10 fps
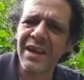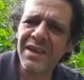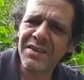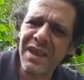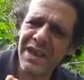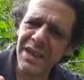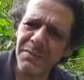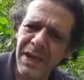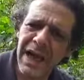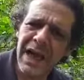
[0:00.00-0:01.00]
se
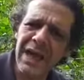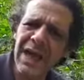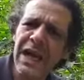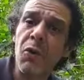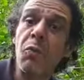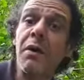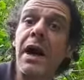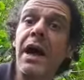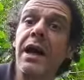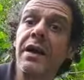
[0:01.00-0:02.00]
equilibrar,
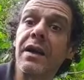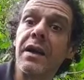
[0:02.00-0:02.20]
acalmar,